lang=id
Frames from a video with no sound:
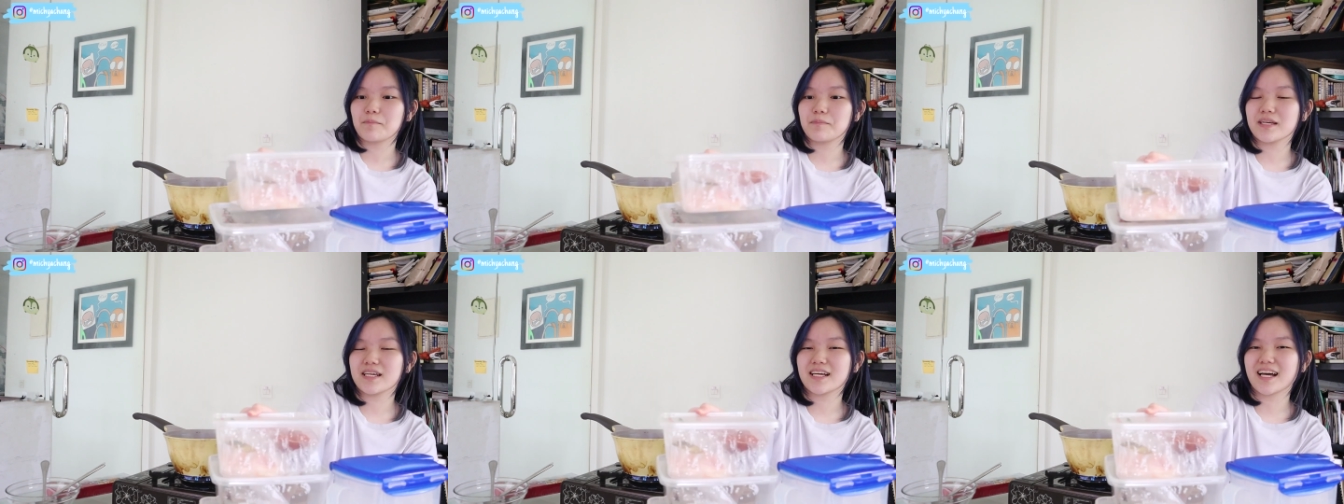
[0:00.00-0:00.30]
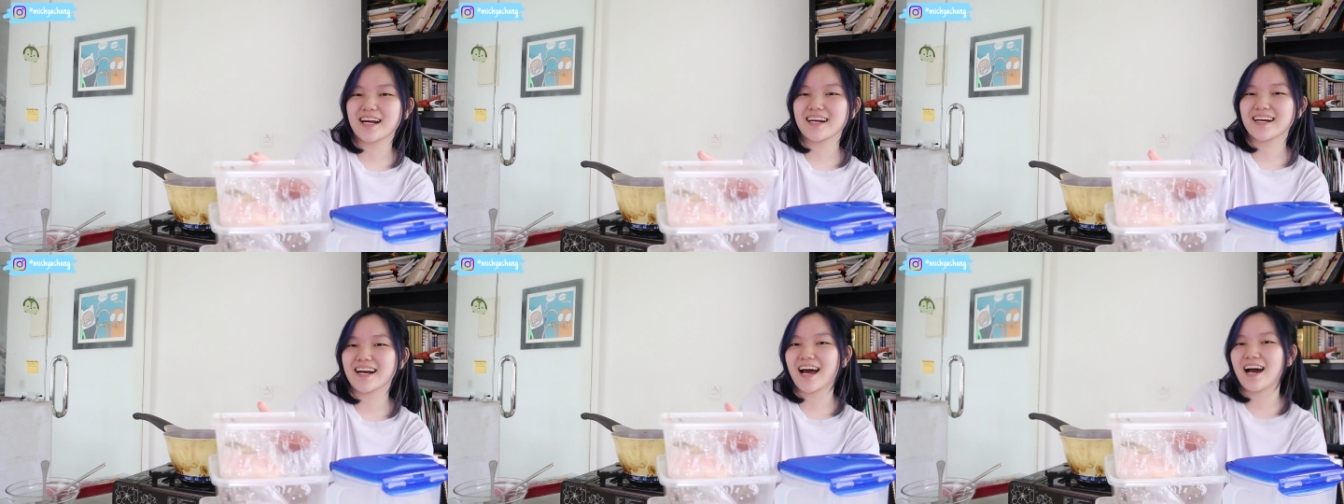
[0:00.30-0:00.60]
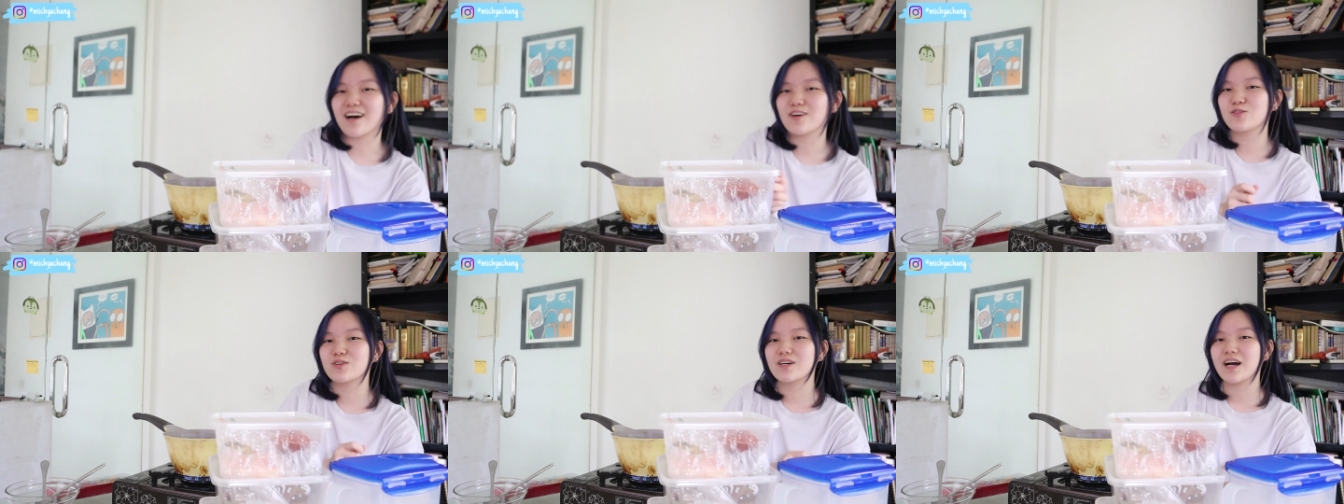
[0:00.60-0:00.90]
tapi
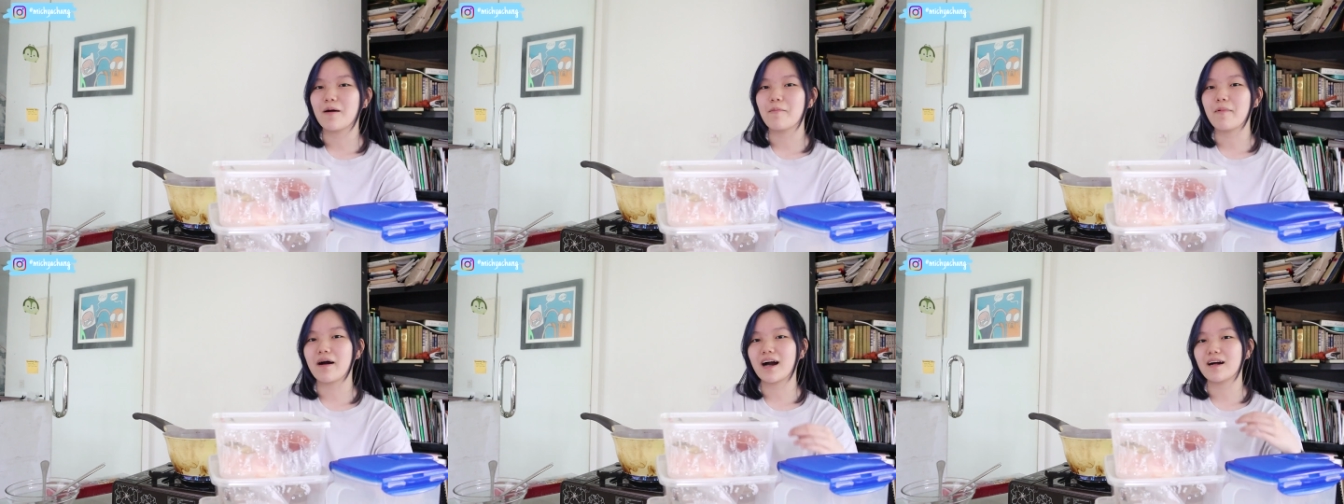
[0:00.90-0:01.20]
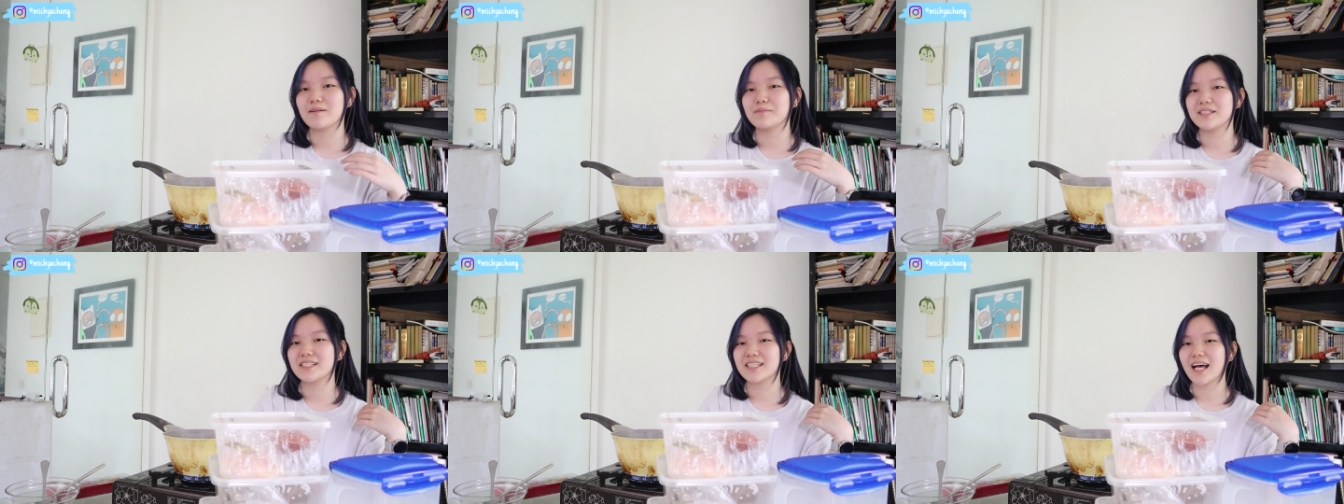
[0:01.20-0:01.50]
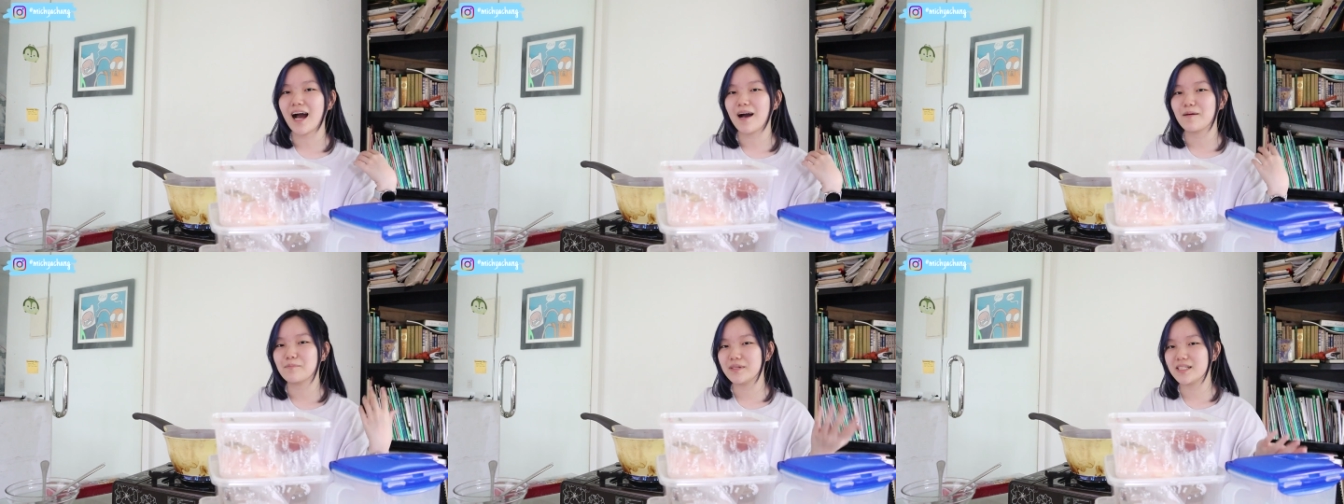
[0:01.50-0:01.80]
karena aku nggak bakal
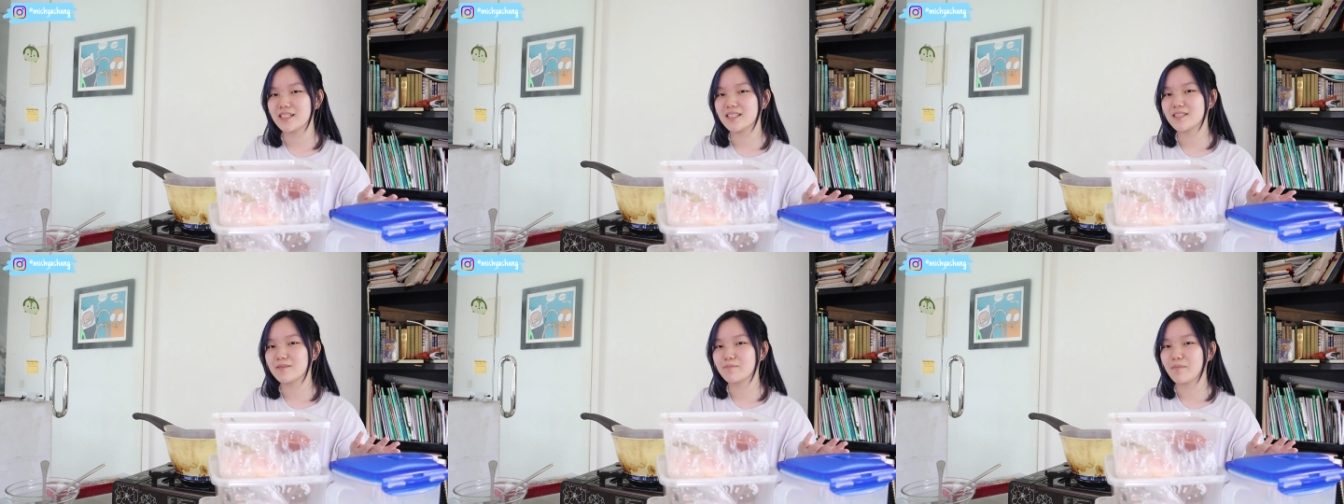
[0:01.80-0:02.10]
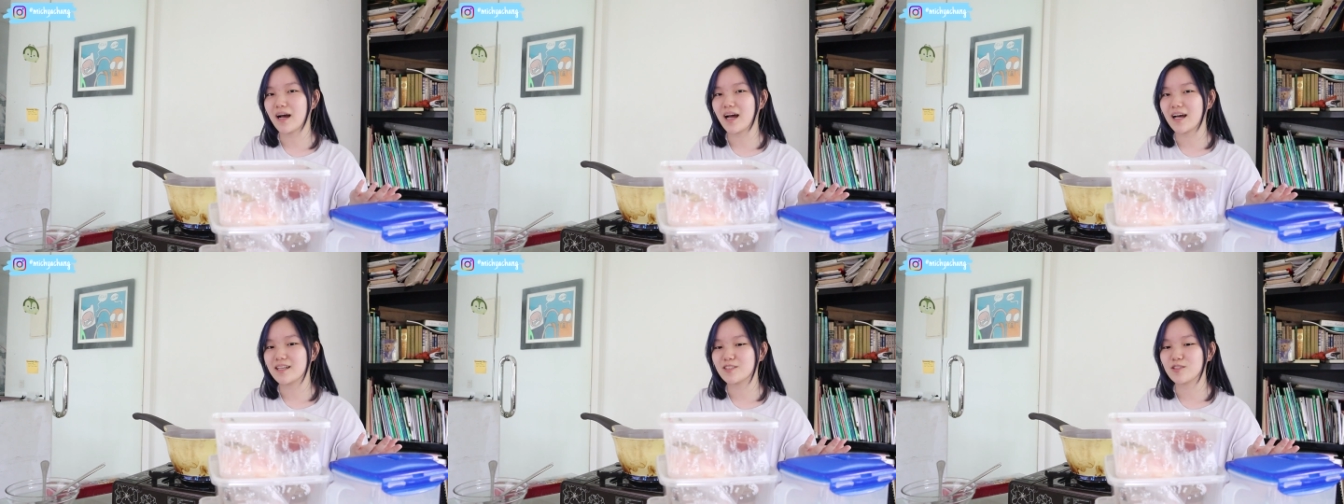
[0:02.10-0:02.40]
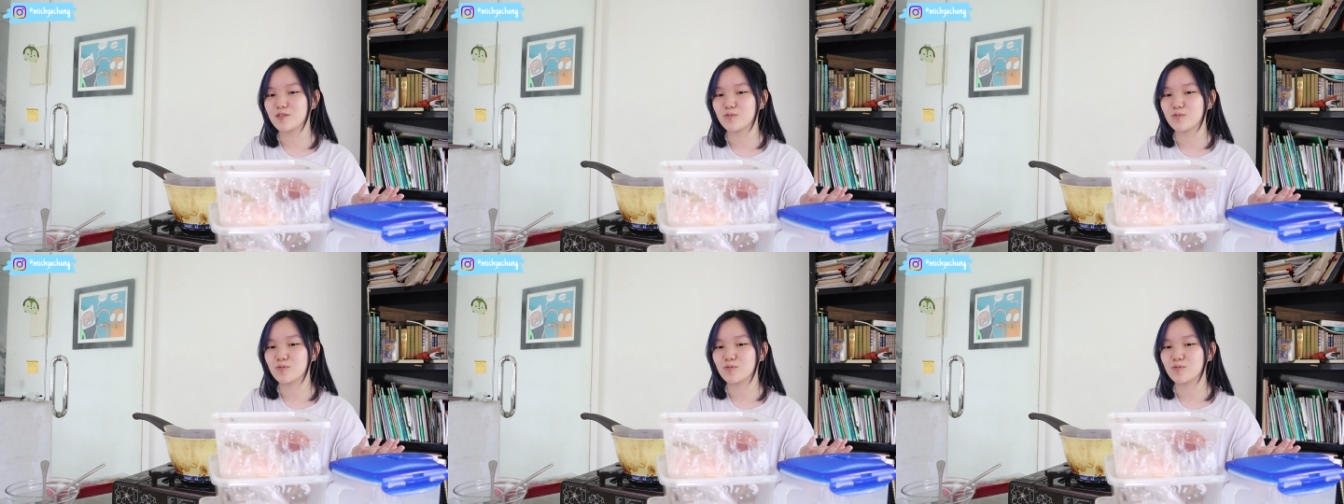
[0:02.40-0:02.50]
bisa habis makan